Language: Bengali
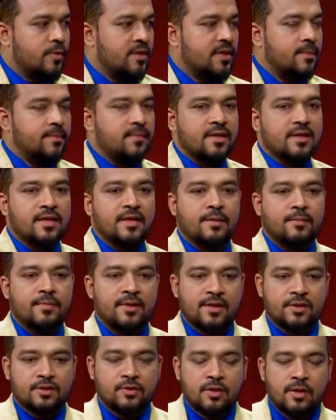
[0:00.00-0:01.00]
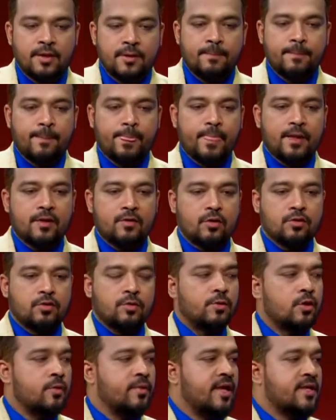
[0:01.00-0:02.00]
ধন্যবাদ আপনাকে আমরা আসলে
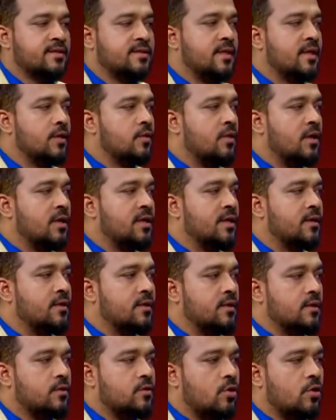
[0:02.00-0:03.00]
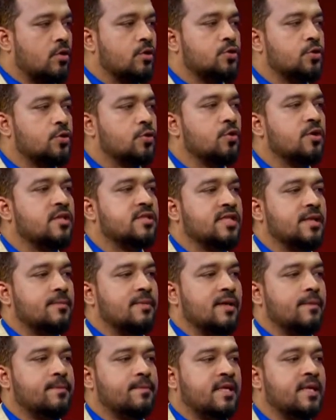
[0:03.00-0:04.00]
গত পর্বে অ্যাক্সিলেন্ট ওয়ার্ল্ডের কখন শুরু হয়েছে
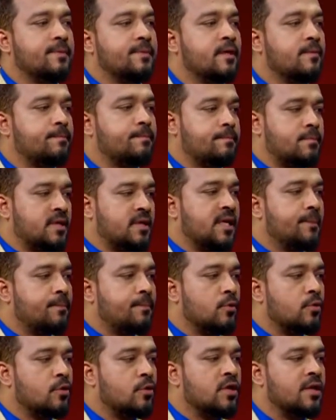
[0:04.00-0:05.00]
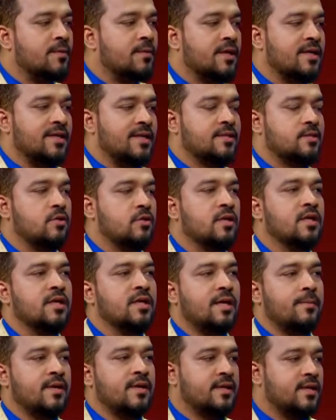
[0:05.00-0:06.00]
বা কী কী পণ্য নিয়ে আমরা কাজ করি
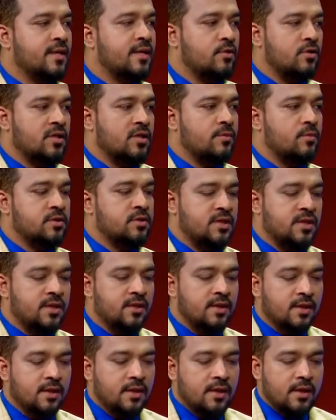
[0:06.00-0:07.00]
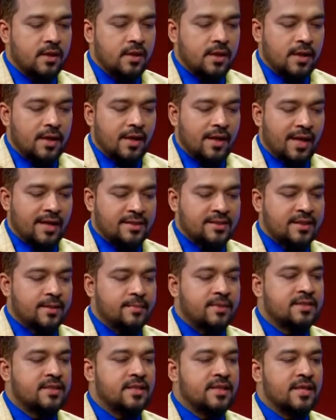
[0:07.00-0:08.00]
আমরা এটা নিয়ে কথা বলছি আজকে
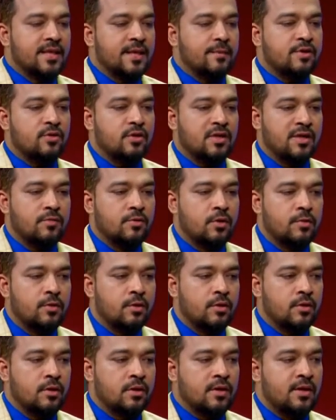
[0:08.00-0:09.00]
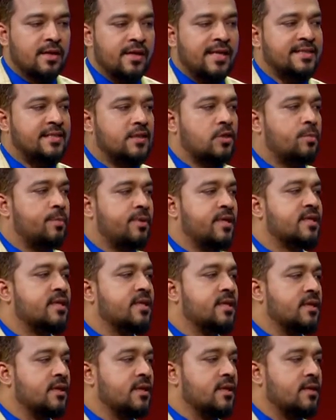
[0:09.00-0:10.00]
বেসিক্যালি আমি কথা বলবো
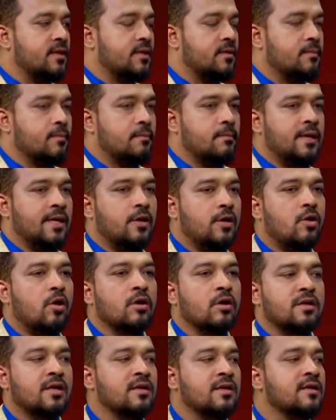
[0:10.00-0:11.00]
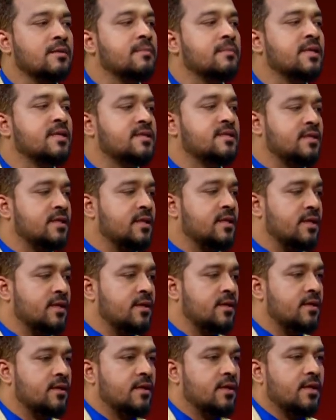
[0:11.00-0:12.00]
ন্যাসারোপ্যাথি বা অল্টারনেটিভ মেডিসিন
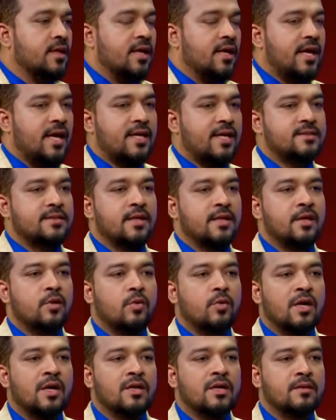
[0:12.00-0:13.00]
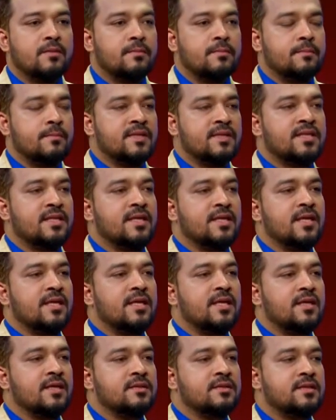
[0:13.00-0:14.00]
নিয়ে অ্যাক্সিলেন্ট ওয়ার্ল্ড
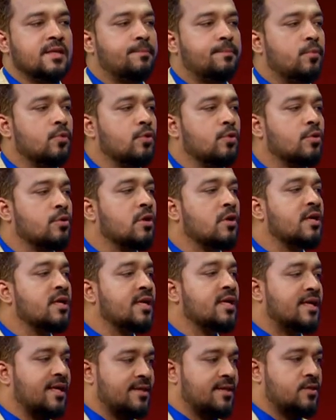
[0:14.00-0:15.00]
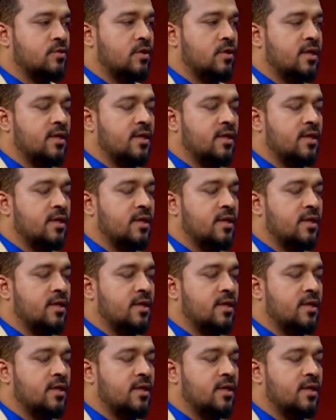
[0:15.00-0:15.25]
বেসিক্যালি যে পণ্যগুলো নিয়ে কাজ